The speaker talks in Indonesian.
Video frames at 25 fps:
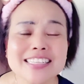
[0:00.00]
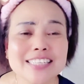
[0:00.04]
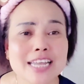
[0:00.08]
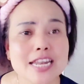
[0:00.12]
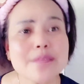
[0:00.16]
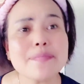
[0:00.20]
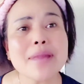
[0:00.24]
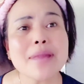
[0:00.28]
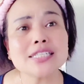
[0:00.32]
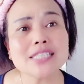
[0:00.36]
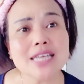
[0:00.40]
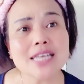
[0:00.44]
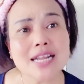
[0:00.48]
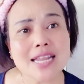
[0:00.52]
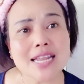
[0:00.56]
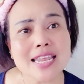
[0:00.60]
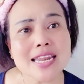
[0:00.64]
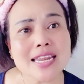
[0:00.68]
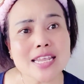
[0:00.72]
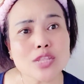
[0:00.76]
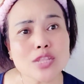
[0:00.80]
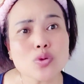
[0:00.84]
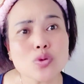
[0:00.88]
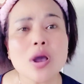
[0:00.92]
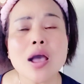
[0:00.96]
Jadi masker
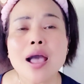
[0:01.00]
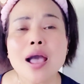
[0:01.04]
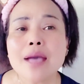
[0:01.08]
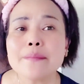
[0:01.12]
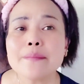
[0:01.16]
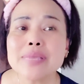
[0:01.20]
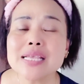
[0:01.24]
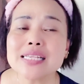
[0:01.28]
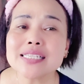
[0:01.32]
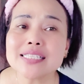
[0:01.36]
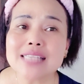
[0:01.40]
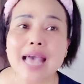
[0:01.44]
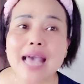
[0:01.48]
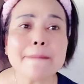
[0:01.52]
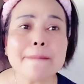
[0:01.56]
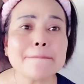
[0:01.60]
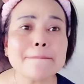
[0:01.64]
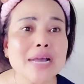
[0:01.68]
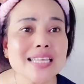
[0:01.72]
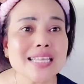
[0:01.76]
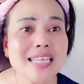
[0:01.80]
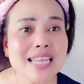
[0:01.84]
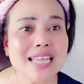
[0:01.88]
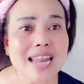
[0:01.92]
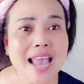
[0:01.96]
ini tuh bisa
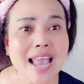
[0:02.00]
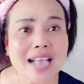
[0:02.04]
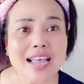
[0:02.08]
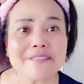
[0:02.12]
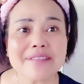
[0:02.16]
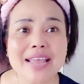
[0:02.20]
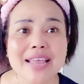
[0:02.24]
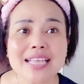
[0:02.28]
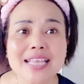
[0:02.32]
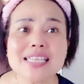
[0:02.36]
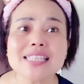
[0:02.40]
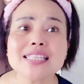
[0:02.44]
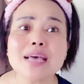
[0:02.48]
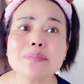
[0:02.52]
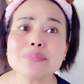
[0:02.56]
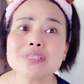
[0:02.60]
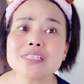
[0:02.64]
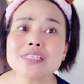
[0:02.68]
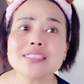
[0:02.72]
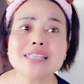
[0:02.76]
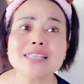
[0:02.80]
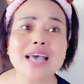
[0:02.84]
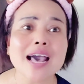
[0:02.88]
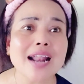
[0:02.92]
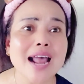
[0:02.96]
menghilangkan flag hitam
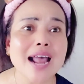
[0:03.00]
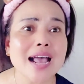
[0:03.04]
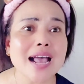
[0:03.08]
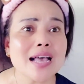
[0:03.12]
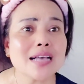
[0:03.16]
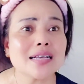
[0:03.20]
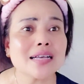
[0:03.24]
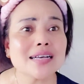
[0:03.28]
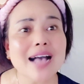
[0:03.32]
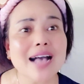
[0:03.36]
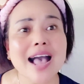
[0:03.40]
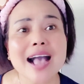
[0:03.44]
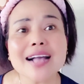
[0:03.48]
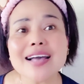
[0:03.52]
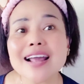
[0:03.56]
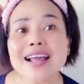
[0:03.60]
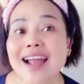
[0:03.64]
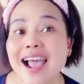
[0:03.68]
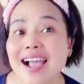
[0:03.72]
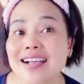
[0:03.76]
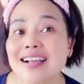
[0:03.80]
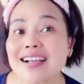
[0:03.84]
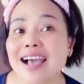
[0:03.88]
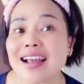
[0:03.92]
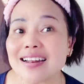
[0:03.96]
secara ke
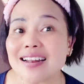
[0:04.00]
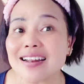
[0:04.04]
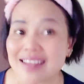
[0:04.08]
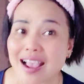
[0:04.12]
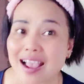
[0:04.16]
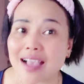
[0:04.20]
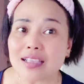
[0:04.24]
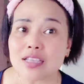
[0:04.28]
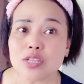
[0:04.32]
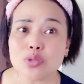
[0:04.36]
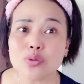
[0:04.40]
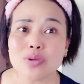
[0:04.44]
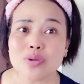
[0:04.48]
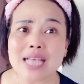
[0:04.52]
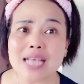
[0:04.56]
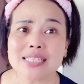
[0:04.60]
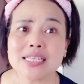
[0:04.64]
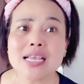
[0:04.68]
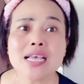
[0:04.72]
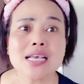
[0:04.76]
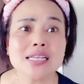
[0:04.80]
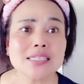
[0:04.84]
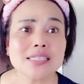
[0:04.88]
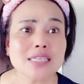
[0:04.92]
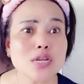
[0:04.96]
akar-akarnya gitu
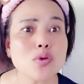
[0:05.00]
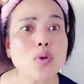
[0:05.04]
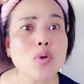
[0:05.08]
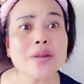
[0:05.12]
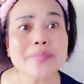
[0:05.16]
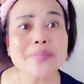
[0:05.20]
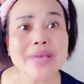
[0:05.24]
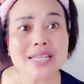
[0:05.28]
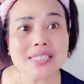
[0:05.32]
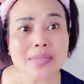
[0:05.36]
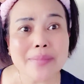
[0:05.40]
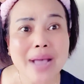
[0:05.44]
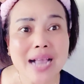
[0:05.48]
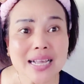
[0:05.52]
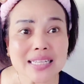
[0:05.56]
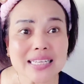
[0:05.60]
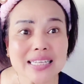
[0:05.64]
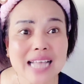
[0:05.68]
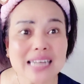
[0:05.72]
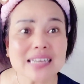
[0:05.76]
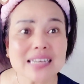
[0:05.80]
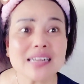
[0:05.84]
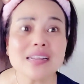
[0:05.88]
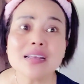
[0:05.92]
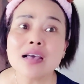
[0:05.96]
guys. Jadi luar biasa banget
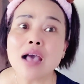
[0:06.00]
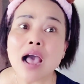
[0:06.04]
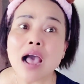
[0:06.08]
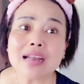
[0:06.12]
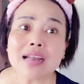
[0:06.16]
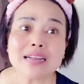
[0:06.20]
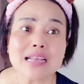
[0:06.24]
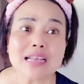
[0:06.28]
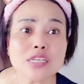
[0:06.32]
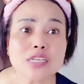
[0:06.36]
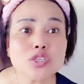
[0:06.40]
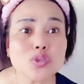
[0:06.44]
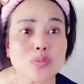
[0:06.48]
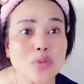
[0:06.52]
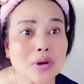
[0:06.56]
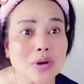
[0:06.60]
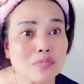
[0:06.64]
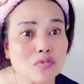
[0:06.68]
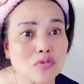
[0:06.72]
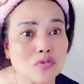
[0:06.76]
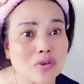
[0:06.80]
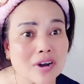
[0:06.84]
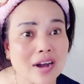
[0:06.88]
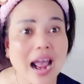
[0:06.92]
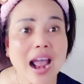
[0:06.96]
kan? Harganya cuma
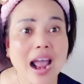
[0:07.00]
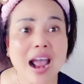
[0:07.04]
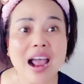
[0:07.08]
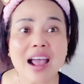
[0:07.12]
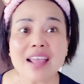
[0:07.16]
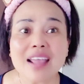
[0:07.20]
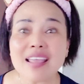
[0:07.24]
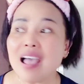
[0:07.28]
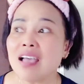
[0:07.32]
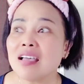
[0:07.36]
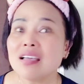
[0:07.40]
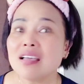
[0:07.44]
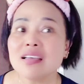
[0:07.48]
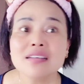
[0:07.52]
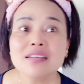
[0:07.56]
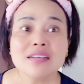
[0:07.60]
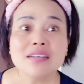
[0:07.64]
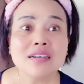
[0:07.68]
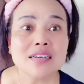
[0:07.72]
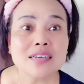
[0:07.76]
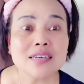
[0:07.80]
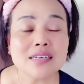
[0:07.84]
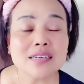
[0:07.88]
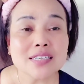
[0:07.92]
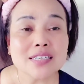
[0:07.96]
murah ya.
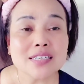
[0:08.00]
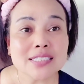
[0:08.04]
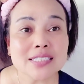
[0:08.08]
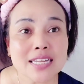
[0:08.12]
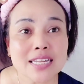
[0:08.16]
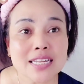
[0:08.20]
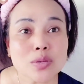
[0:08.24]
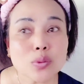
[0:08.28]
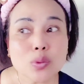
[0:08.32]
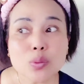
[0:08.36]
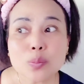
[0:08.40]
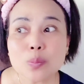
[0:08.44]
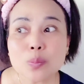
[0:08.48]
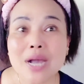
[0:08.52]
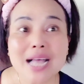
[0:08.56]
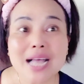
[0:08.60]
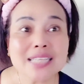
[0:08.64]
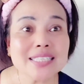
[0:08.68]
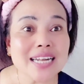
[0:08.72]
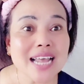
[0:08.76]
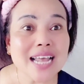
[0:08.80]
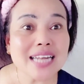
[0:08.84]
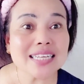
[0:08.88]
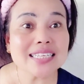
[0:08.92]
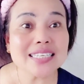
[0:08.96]
Eh, jadi
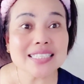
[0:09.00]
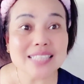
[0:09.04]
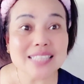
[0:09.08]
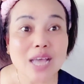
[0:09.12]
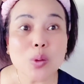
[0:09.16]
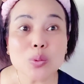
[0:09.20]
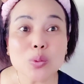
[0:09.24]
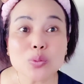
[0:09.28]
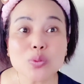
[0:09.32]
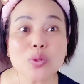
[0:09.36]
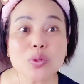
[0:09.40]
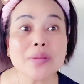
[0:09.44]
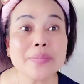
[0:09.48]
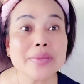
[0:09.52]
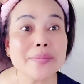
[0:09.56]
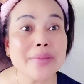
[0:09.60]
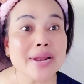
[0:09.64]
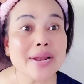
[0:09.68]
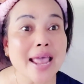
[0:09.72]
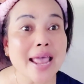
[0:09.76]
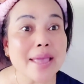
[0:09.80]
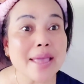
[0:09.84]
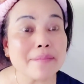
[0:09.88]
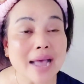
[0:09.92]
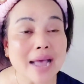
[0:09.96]
mengajarkan kita untuk
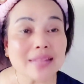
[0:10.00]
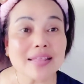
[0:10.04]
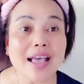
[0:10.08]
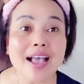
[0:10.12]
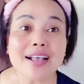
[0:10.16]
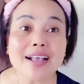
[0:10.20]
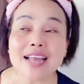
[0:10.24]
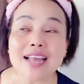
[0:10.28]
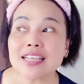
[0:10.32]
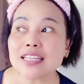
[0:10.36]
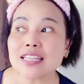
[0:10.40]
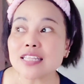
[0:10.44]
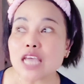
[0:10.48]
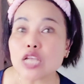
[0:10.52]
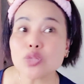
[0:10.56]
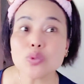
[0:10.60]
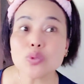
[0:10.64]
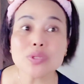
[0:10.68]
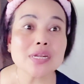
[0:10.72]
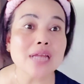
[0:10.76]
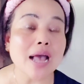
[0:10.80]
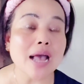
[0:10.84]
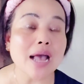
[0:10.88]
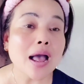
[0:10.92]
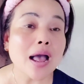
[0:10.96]
lebih berhemat agar kita itu
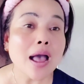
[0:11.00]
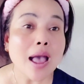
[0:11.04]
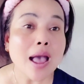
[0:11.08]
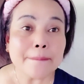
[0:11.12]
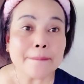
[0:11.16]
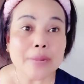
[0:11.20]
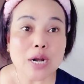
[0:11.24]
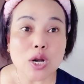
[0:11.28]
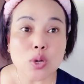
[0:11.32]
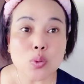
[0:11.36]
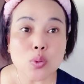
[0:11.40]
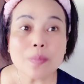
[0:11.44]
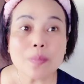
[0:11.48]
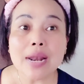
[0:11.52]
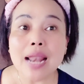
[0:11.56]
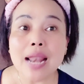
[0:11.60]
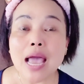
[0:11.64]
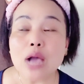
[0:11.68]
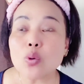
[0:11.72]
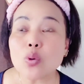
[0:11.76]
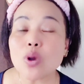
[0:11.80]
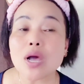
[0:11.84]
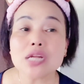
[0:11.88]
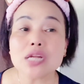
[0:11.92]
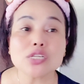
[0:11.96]
tidak perlu
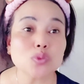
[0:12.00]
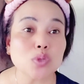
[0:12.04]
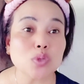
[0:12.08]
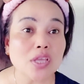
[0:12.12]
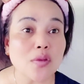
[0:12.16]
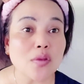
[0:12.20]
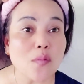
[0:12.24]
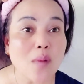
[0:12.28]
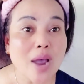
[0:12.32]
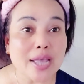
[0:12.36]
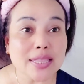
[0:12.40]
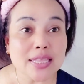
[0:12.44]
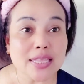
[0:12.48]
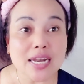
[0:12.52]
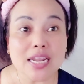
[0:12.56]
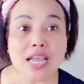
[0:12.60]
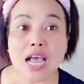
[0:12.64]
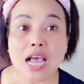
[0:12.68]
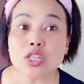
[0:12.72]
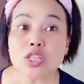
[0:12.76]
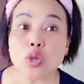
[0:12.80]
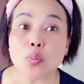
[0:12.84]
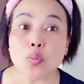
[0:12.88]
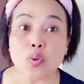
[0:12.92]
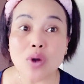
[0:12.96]
melakukan suntik
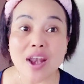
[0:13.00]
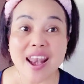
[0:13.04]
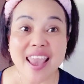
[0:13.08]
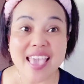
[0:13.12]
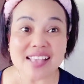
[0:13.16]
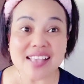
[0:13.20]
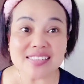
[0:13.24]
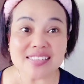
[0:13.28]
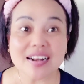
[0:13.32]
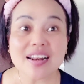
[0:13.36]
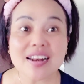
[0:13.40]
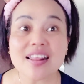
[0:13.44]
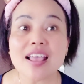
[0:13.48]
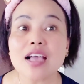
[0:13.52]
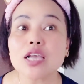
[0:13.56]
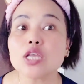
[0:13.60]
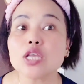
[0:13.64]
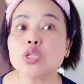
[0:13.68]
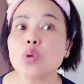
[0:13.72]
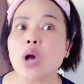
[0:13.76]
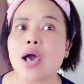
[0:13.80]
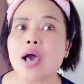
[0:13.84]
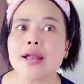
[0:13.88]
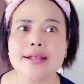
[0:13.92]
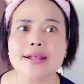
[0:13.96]
whitening ataupun laser yang
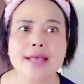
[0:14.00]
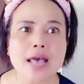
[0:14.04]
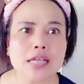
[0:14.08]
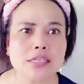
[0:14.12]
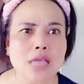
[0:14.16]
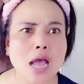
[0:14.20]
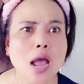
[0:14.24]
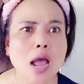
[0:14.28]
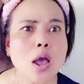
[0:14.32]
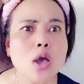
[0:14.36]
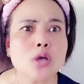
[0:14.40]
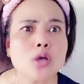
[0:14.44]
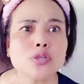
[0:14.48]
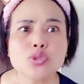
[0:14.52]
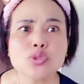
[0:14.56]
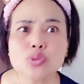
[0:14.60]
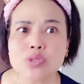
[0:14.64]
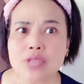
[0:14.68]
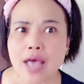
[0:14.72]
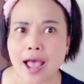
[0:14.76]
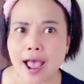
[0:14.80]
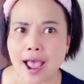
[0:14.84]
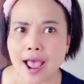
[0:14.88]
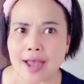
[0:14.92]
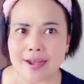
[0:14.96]
itu harganya
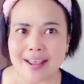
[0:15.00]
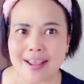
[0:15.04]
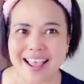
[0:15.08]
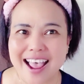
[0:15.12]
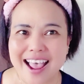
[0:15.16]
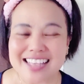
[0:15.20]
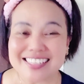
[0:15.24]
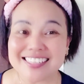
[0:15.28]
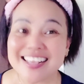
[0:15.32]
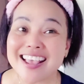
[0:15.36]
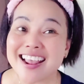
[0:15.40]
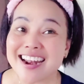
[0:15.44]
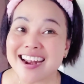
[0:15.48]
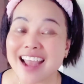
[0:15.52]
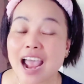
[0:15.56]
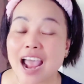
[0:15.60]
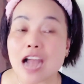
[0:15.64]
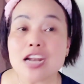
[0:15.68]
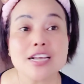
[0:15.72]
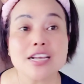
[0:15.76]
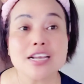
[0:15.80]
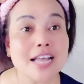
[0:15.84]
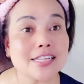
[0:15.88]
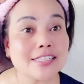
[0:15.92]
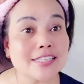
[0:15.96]
jutaan guys.
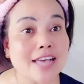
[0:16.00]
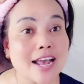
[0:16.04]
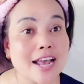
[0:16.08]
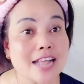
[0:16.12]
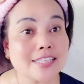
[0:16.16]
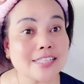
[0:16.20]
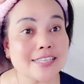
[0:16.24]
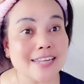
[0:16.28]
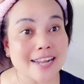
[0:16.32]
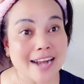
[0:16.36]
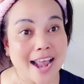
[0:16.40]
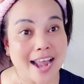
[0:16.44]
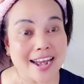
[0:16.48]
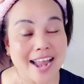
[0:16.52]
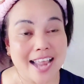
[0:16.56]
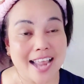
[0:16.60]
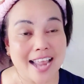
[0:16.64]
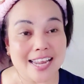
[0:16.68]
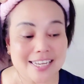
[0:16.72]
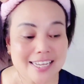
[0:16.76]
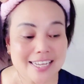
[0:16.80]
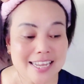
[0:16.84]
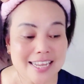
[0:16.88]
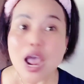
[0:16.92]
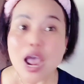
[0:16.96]
Nah dengan cara sederhana
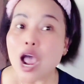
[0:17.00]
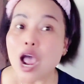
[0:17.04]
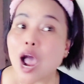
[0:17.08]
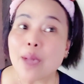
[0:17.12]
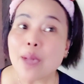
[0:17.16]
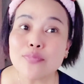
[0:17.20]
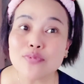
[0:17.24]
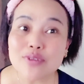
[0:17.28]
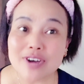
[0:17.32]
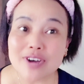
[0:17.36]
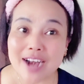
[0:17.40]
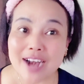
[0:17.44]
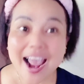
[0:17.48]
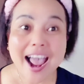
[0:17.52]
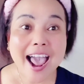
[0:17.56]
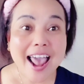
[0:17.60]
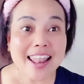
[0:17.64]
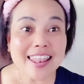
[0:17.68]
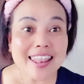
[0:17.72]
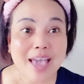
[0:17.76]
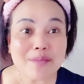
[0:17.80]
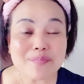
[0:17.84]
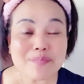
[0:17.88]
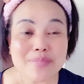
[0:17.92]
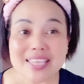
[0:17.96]
ini murah
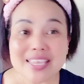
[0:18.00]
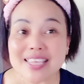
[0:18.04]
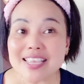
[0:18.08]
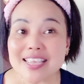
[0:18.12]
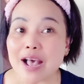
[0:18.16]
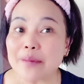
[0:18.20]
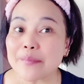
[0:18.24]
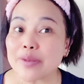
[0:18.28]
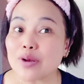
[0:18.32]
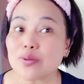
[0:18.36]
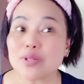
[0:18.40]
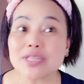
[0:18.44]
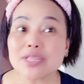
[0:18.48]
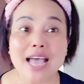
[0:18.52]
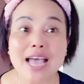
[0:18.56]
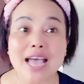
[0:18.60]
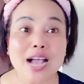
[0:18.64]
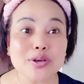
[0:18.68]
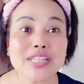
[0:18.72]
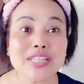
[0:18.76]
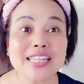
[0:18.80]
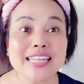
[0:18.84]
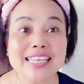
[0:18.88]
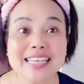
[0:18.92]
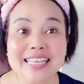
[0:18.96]
alami nggak perlu
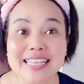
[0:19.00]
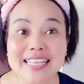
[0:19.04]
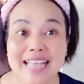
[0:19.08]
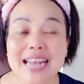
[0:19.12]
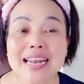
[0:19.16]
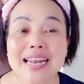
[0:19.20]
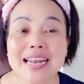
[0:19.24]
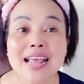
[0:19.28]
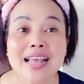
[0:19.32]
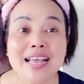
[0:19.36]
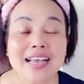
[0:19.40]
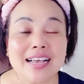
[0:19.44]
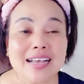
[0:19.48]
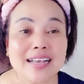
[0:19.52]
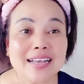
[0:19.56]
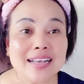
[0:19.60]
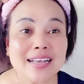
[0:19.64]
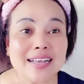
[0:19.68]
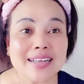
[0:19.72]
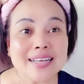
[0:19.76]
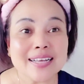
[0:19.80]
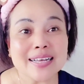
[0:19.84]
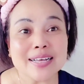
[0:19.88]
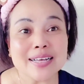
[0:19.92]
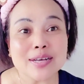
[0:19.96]
takut dengan
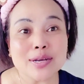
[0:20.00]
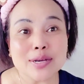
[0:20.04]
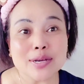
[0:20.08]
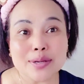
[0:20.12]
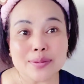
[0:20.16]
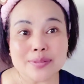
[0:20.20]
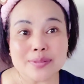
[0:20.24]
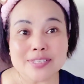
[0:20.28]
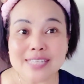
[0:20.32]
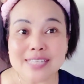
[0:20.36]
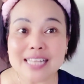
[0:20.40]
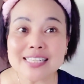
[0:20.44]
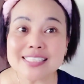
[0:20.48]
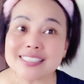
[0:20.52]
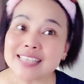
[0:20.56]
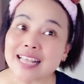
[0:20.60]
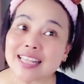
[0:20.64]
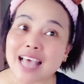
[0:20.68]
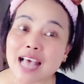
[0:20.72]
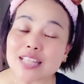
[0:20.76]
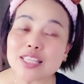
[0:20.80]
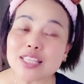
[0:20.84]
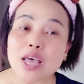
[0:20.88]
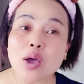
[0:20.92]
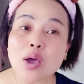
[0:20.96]
eh,
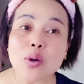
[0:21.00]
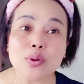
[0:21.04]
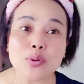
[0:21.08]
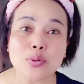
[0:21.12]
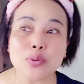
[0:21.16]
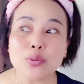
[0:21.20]
zat-zat uh, atau